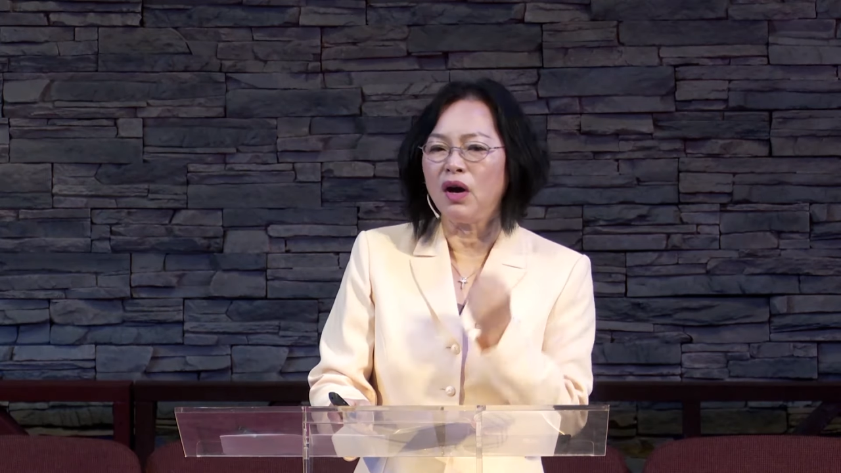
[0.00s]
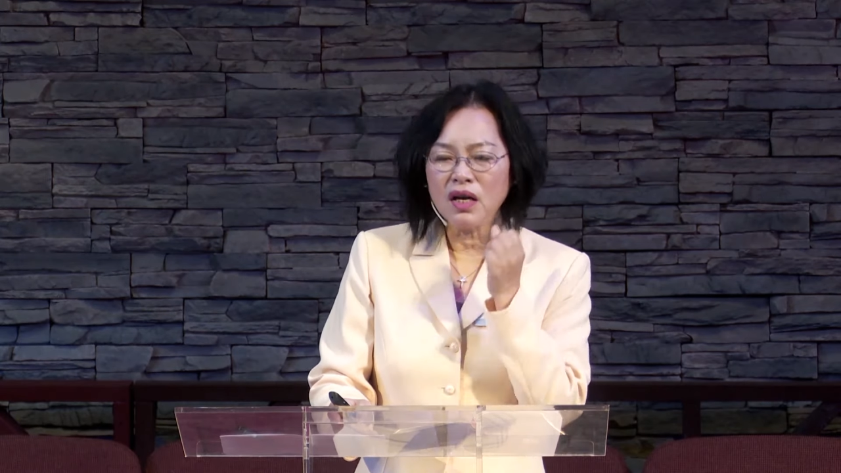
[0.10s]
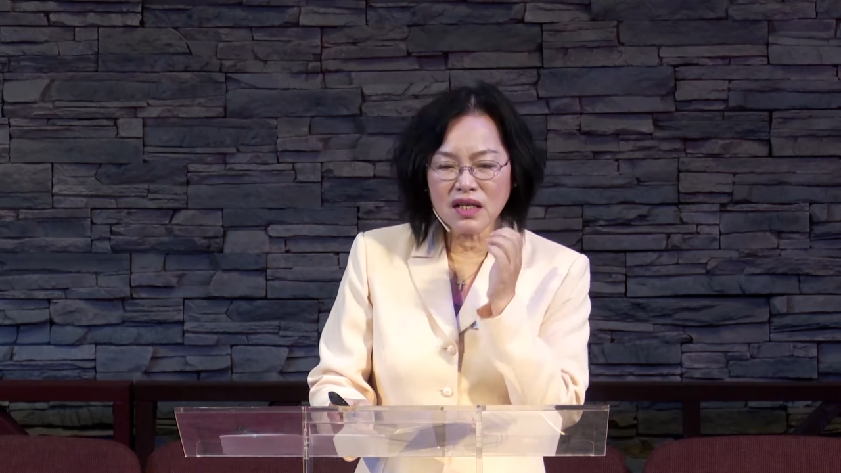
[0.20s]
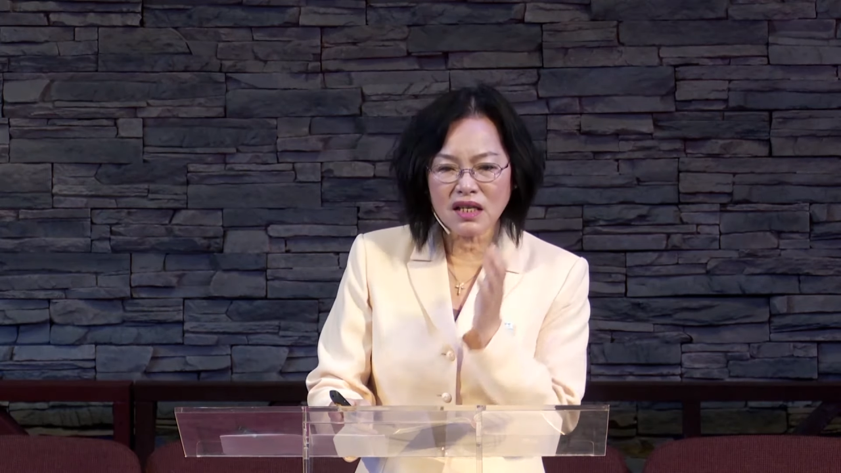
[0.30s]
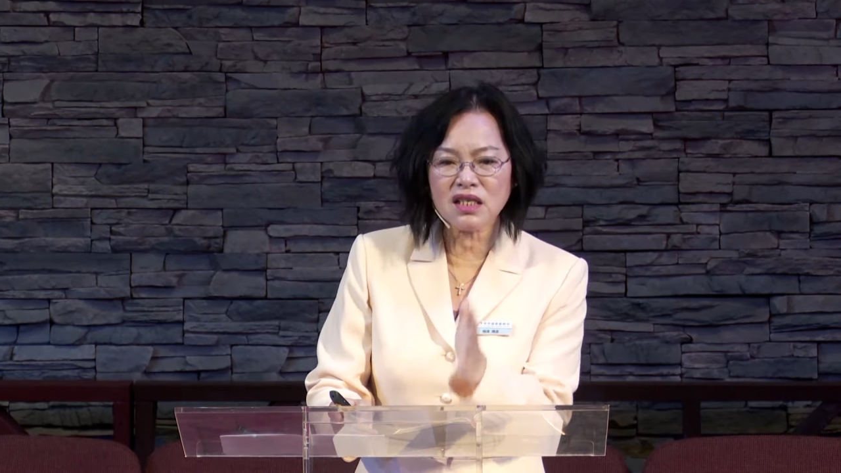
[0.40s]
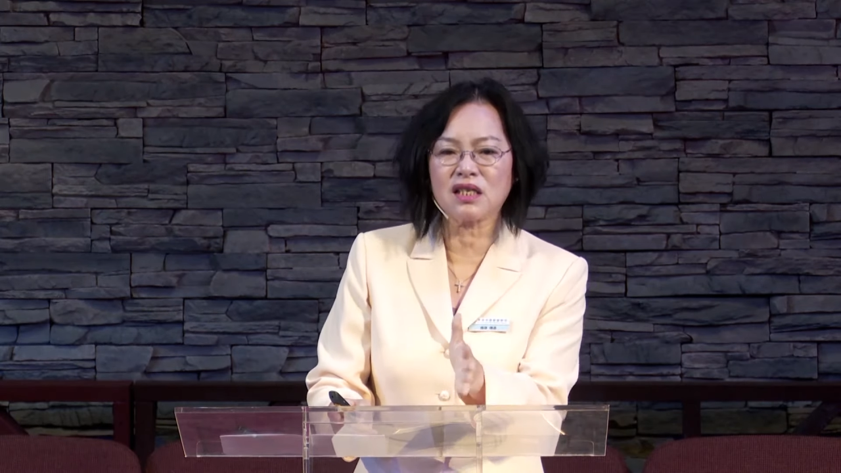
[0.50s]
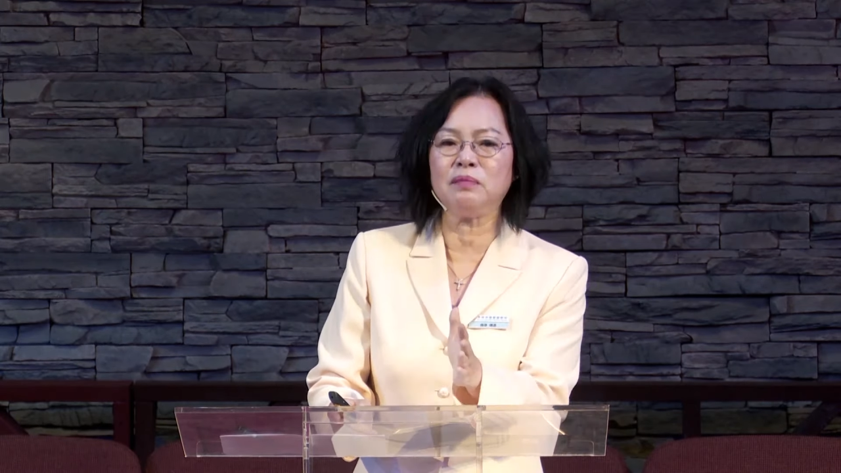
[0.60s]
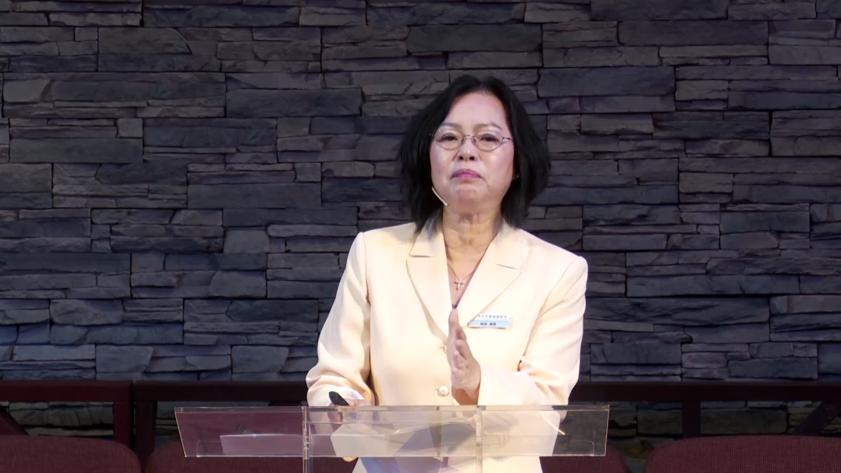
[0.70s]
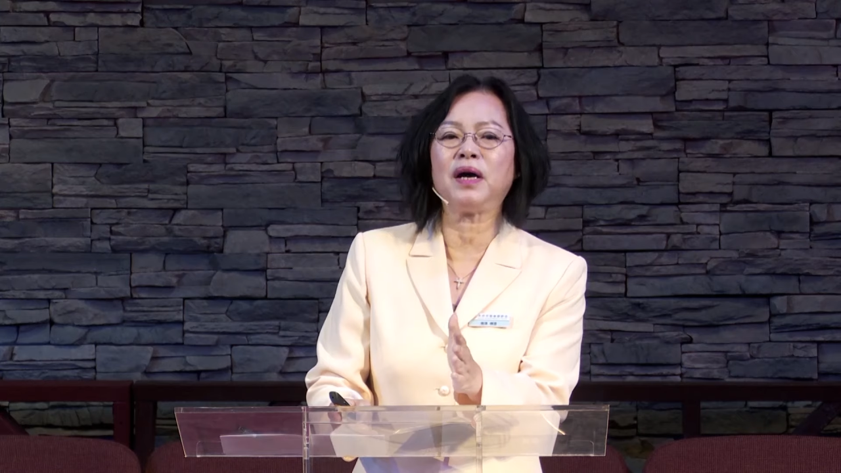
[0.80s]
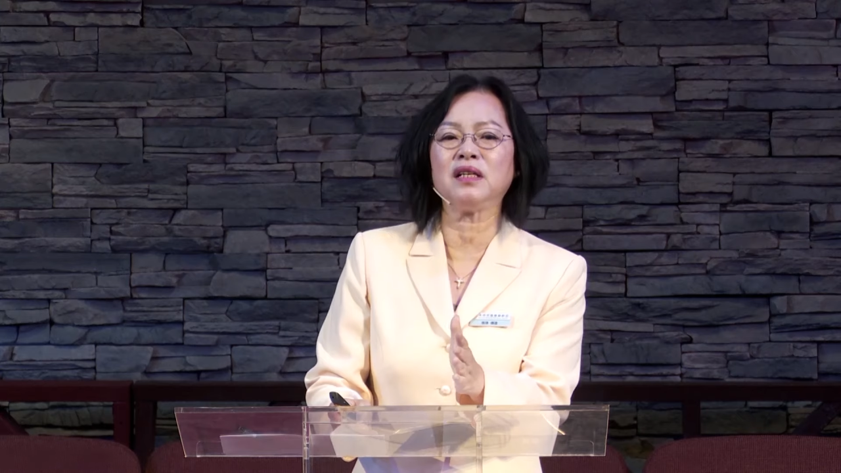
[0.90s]
让
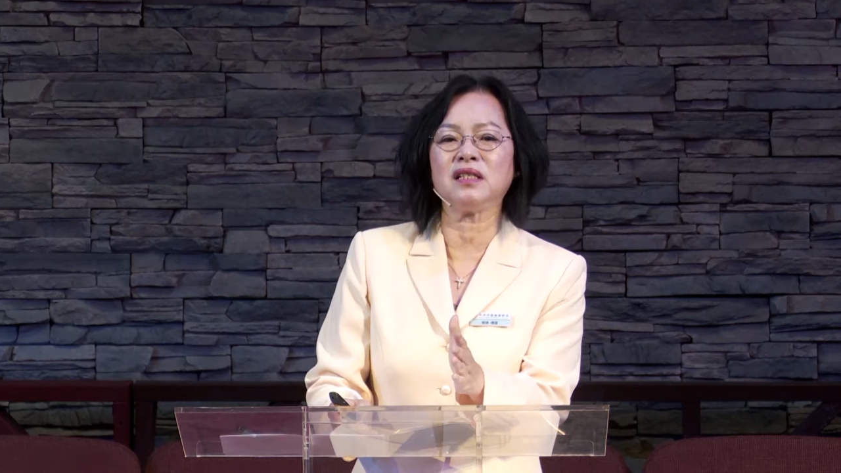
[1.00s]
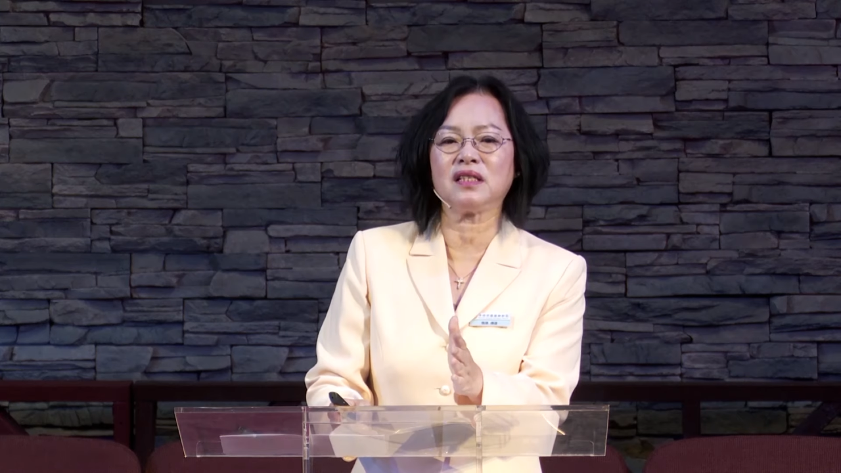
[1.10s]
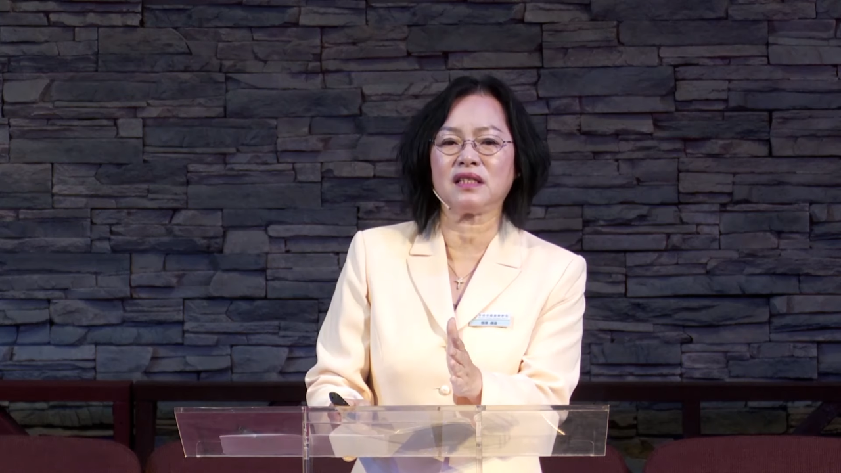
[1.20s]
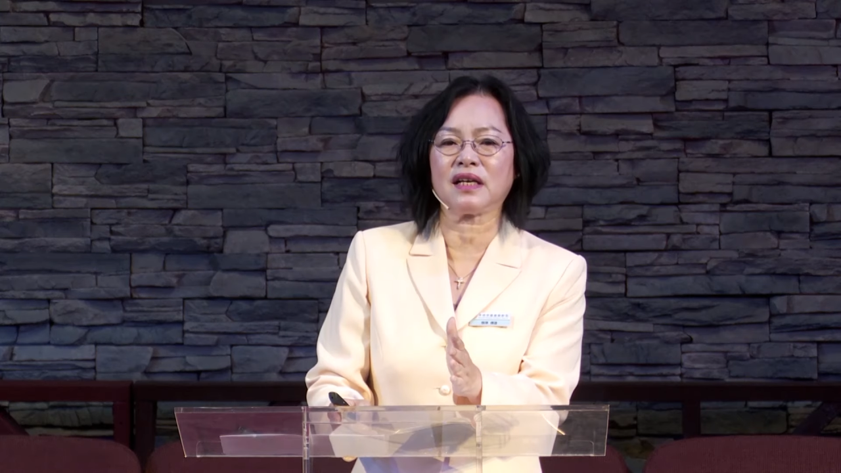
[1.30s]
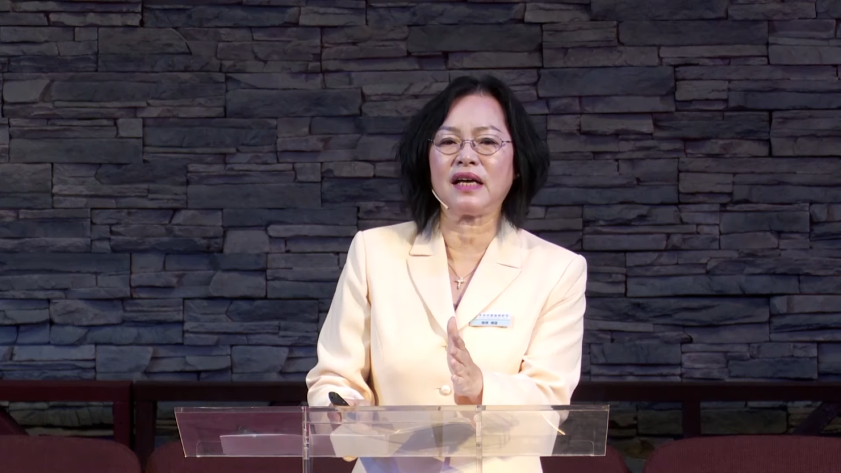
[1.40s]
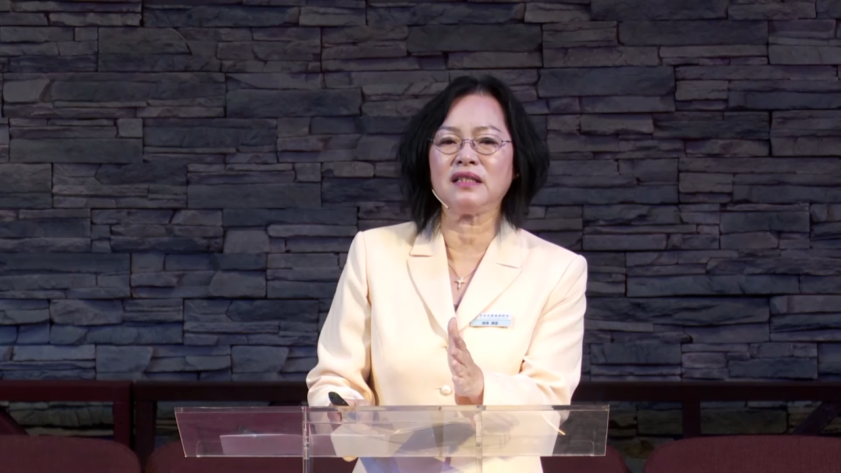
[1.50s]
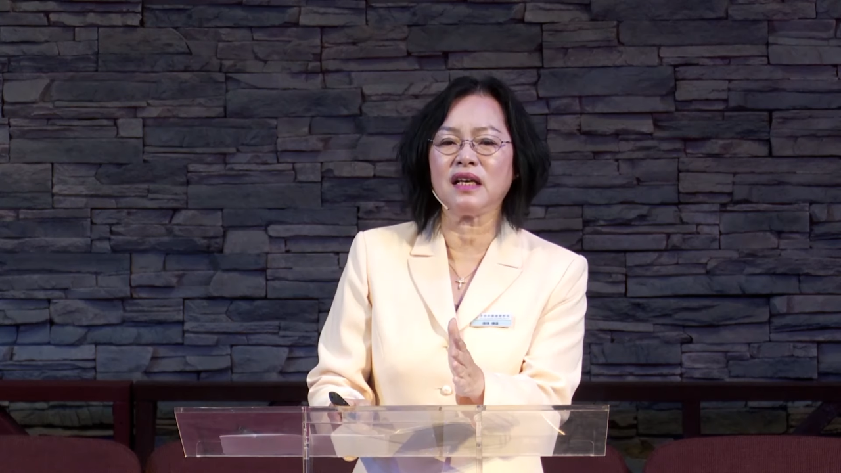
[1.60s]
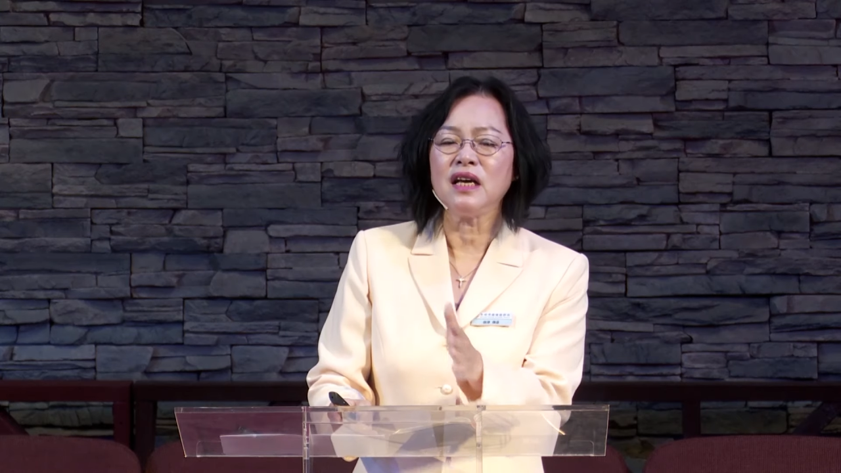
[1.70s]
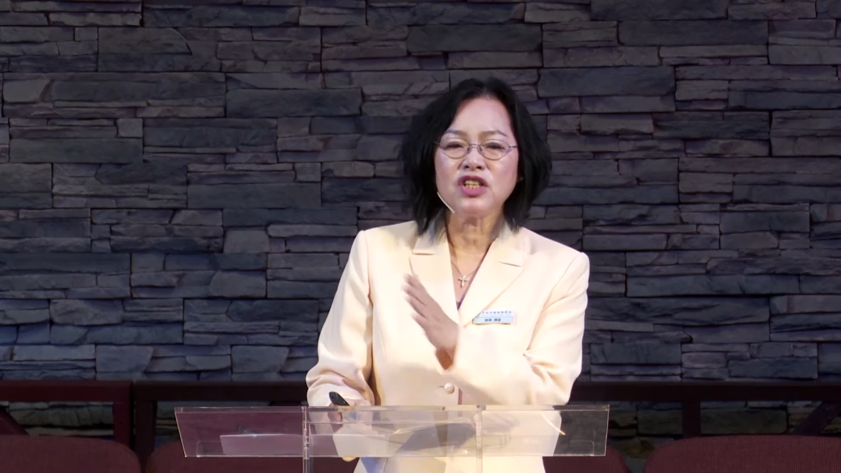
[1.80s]
神帮你洗干净，